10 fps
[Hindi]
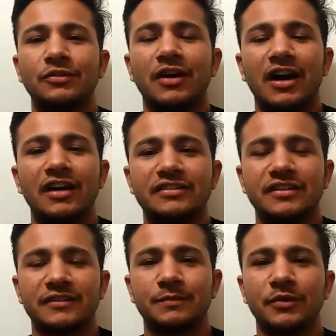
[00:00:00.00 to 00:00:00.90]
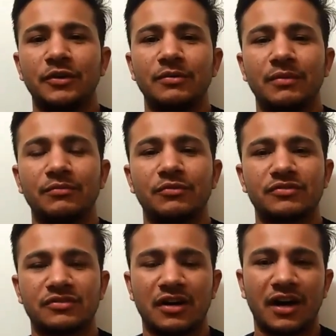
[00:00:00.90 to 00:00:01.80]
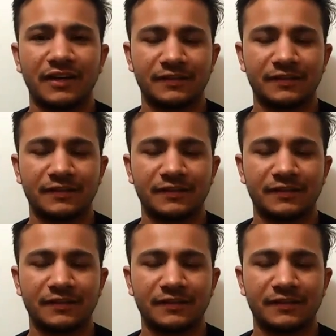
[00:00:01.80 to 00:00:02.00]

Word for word: दोस्तों आज के इस वीडियो में हम कुछ